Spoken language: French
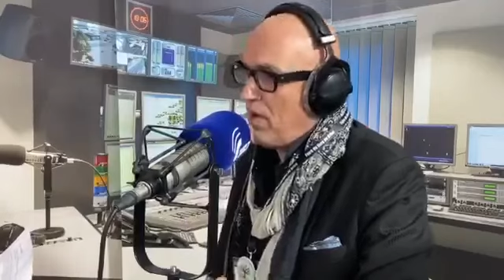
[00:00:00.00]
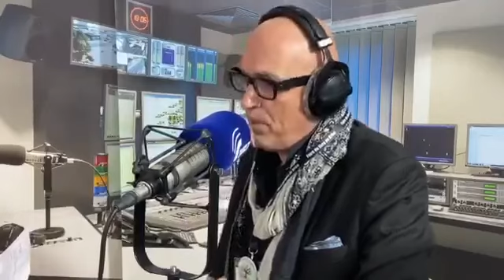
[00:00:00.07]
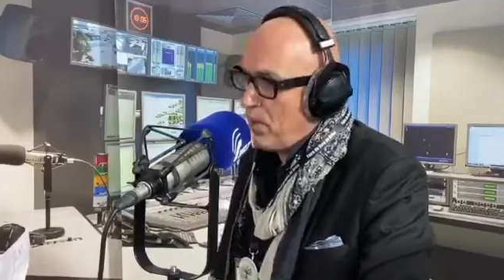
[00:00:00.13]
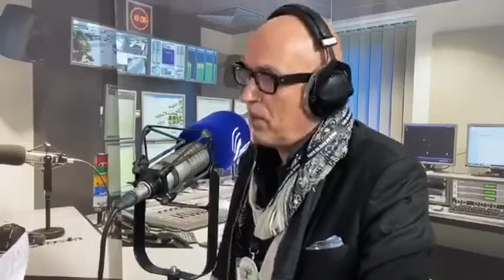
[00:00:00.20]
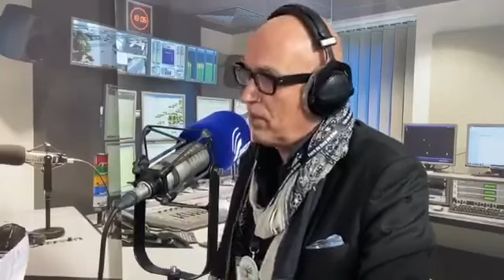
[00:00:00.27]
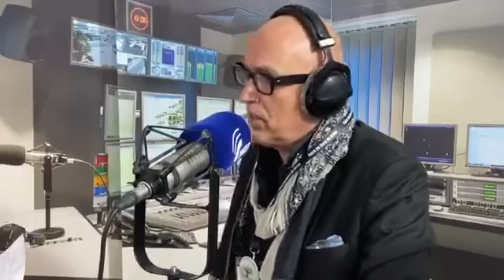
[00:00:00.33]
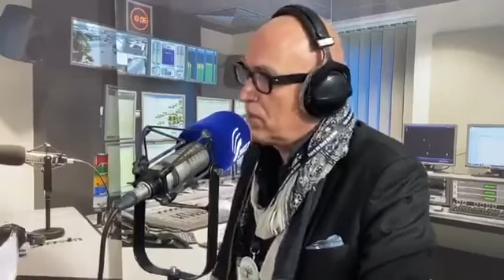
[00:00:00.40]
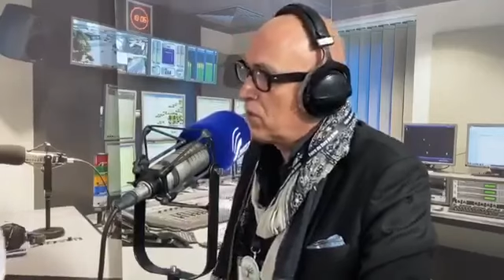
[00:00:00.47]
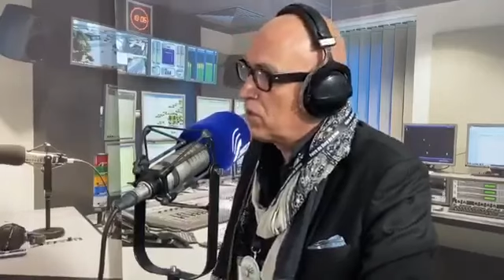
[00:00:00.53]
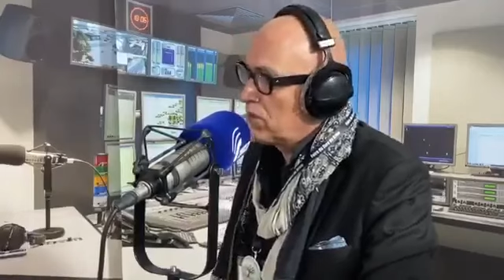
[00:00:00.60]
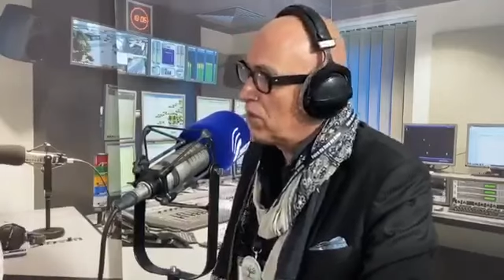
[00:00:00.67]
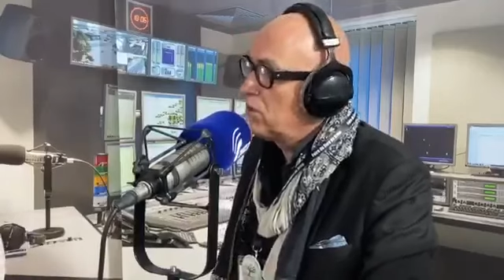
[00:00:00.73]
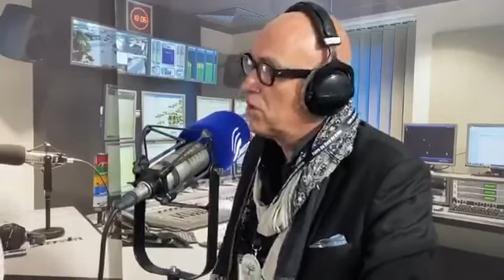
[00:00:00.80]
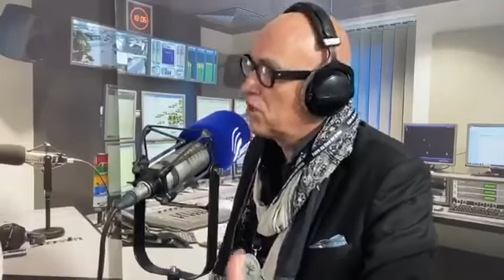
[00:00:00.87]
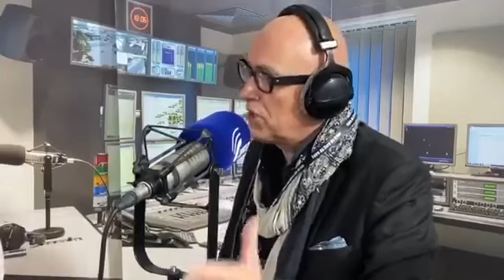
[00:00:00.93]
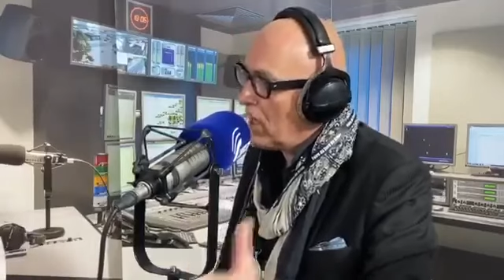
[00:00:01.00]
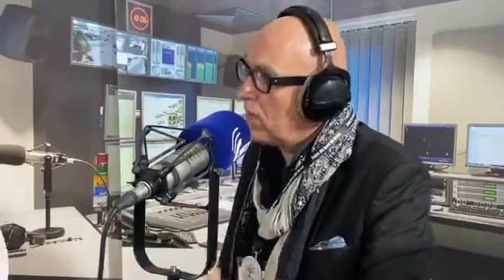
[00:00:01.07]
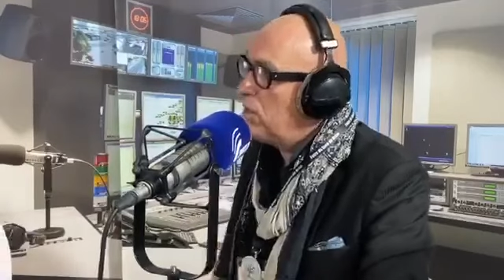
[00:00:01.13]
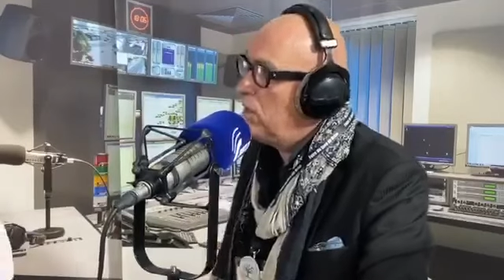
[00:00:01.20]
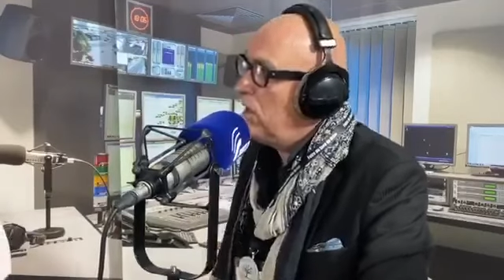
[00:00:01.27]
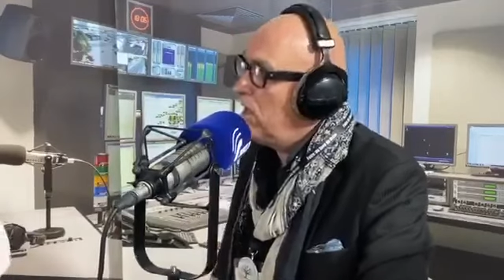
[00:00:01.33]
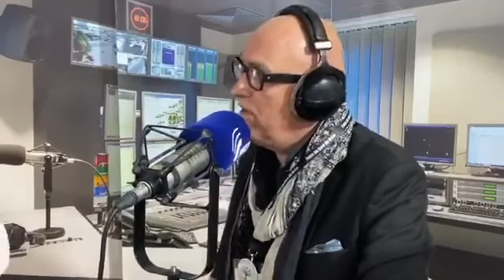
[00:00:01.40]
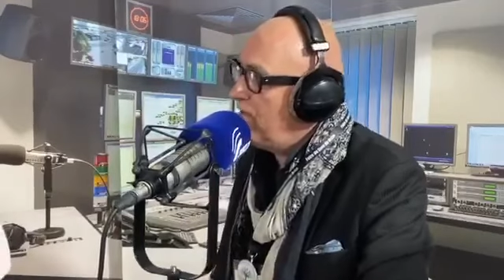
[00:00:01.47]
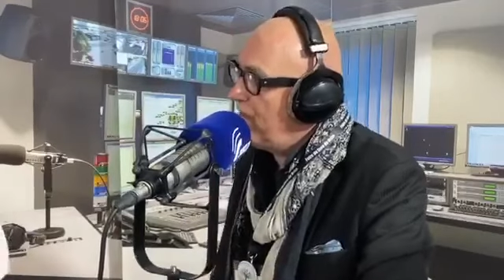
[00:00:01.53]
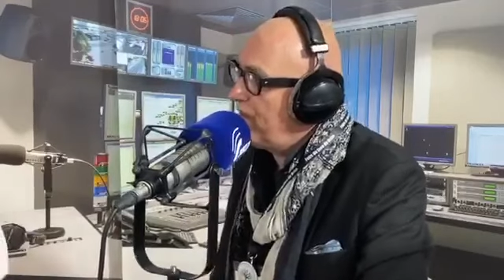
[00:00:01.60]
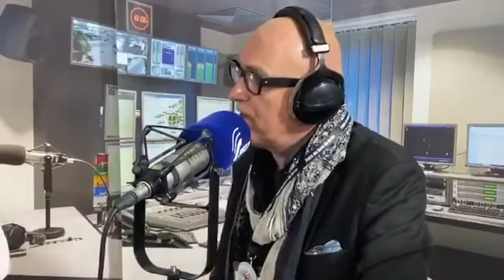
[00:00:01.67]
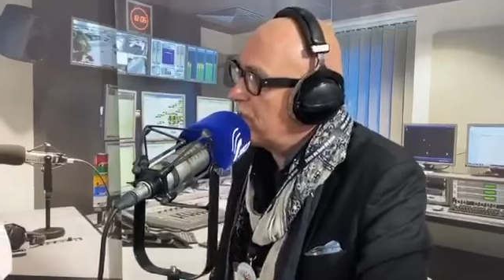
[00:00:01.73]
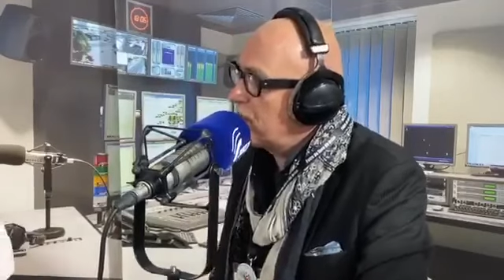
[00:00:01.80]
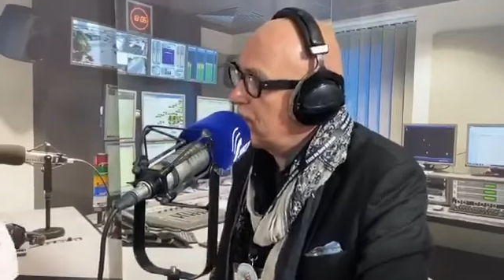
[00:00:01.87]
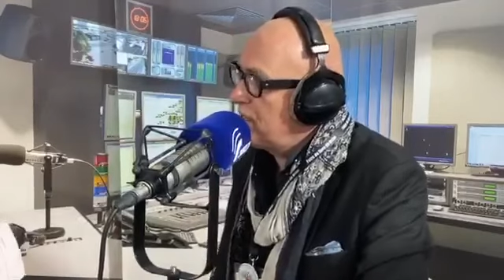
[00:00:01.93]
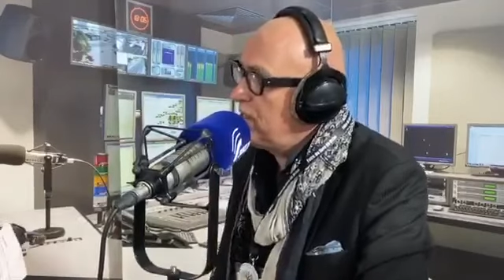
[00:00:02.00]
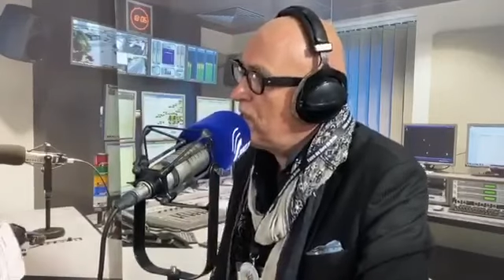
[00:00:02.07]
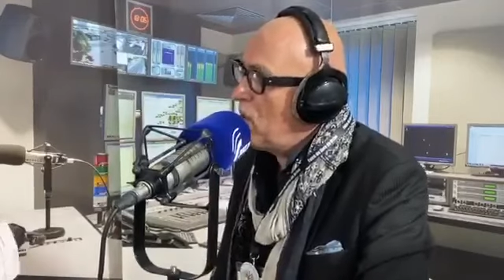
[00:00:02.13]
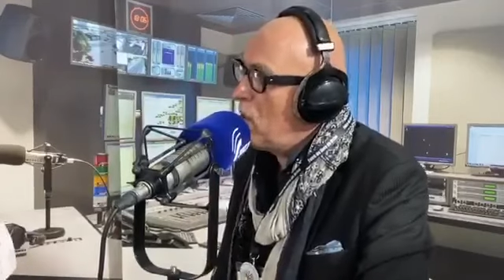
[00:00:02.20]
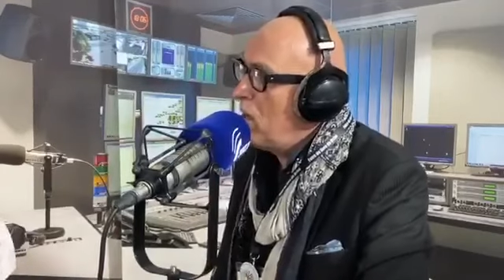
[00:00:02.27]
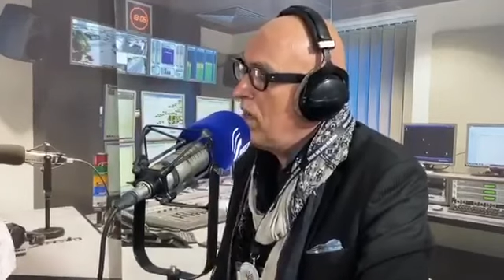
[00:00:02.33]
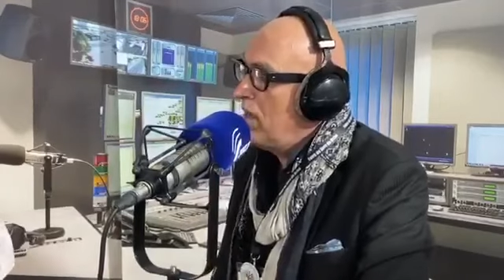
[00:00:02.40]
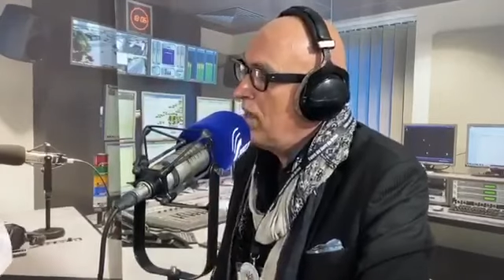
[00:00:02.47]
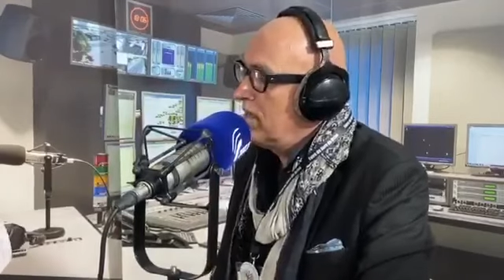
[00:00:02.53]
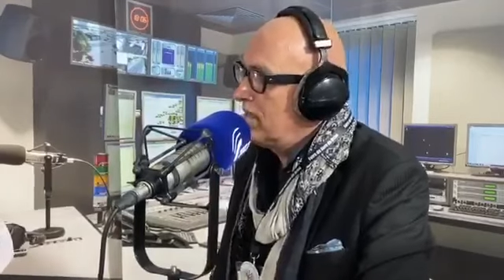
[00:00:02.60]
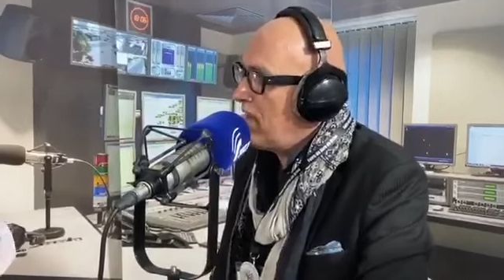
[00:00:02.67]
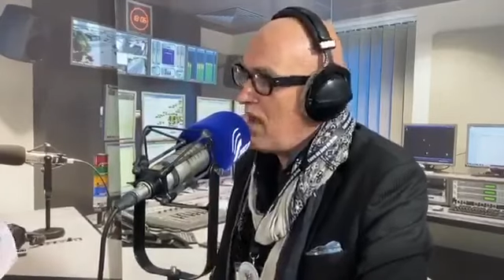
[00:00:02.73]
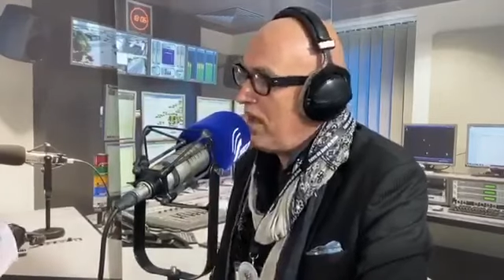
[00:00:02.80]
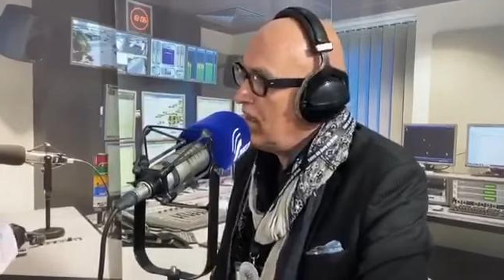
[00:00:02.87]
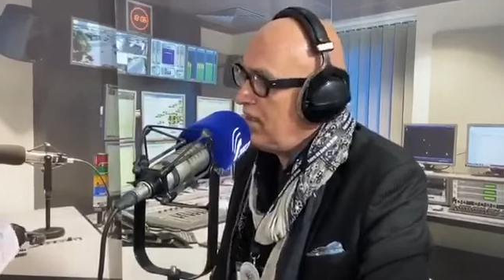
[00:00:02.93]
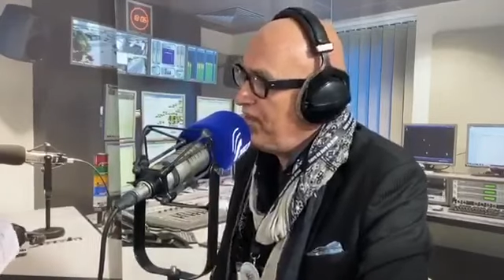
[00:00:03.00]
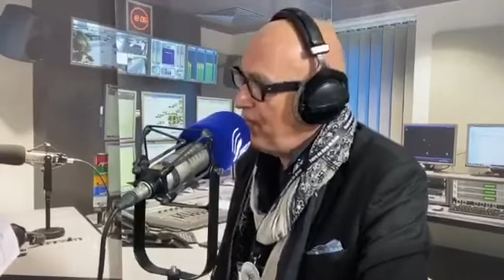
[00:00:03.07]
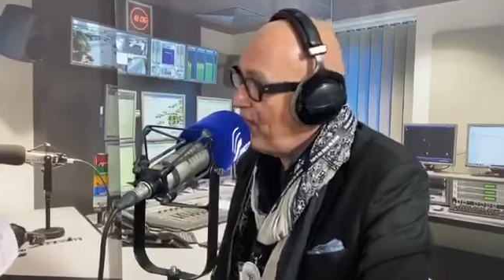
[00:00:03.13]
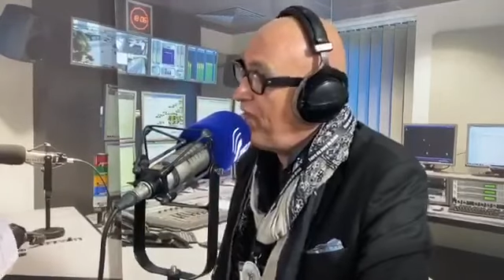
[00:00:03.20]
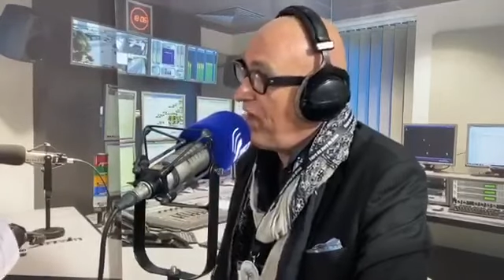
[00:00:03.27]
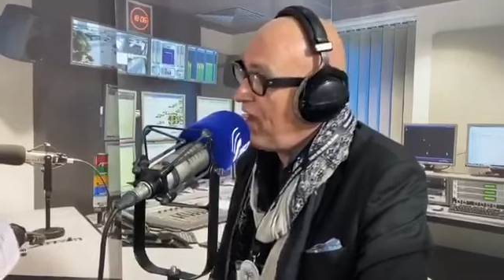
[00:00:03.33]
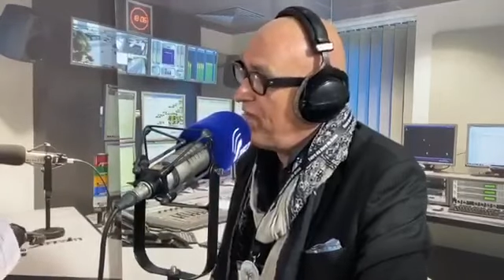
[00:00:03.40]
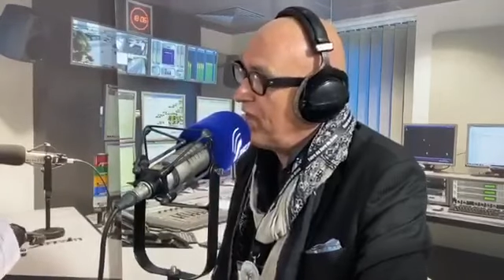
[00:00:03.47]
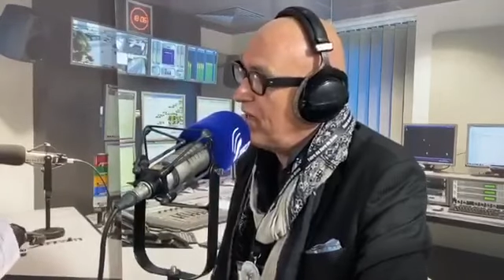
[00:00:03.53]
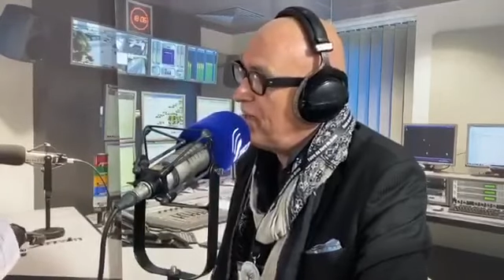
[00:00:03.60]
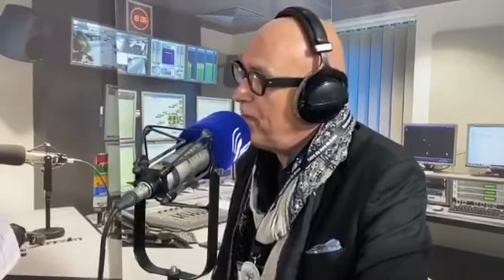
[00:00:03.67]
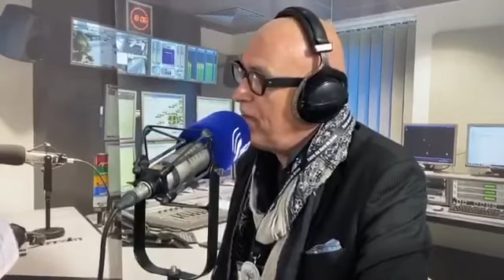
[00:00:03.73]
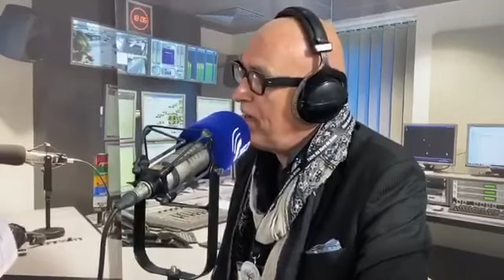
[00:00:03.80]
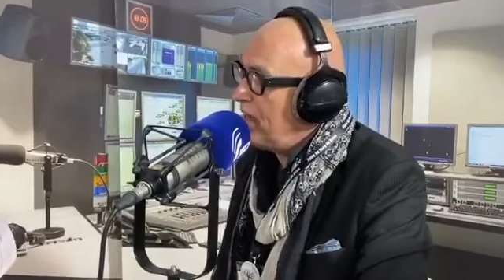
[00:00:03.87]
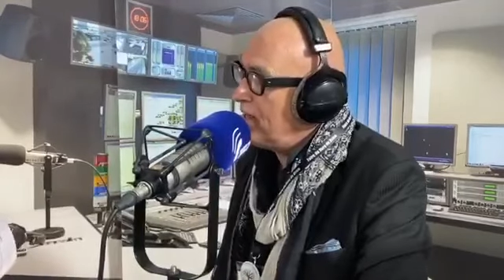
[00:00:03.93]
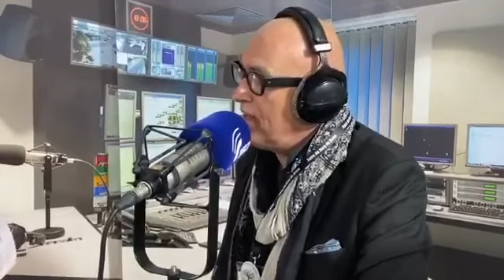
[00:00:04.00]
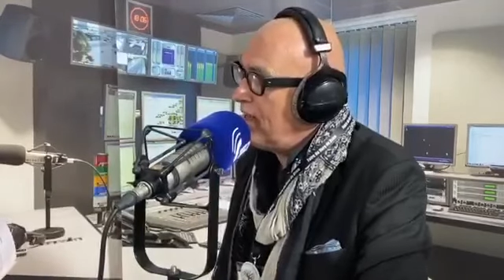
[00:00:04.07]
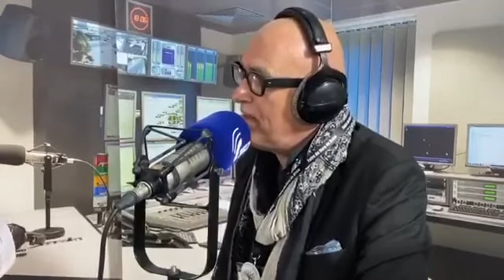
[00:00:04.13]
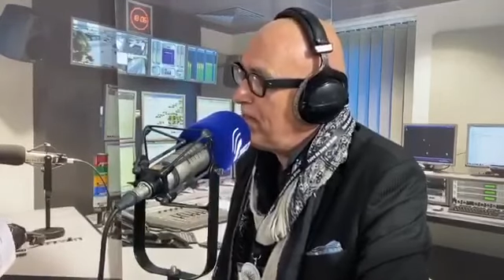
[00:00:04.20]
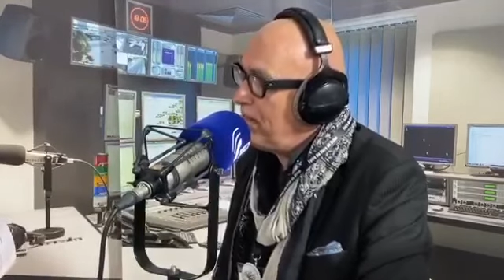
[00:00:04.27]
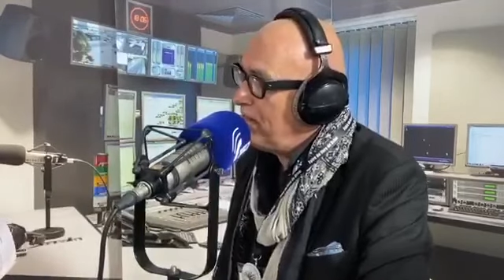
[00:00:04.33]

Il va planter son soc de charrue et il va faire son sillon. Ça, il faut faire avec les poètes. Hein.